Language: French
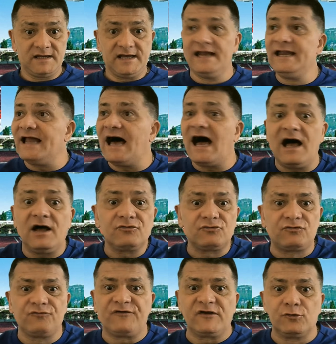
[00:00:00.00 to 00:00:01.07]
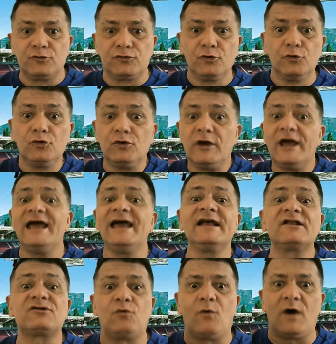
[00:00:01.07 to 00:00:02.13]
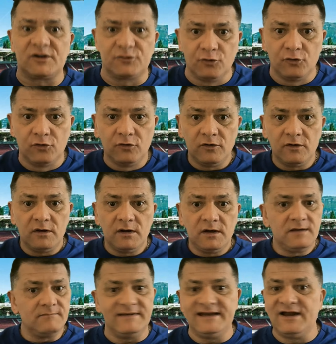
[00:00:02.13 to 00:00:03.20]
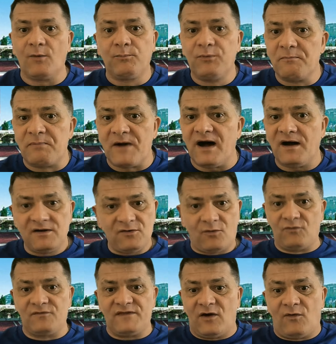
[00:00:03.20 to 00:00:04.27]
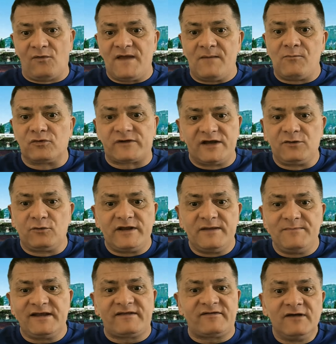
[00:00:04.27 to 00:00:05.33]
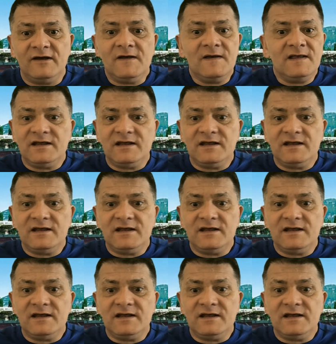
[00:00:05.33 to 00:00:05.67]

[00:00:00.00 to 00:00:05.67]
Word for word: Et là, tu fais 2-2 et 3-2. Mais là, on ne peut pas. On a, on montré nos limites.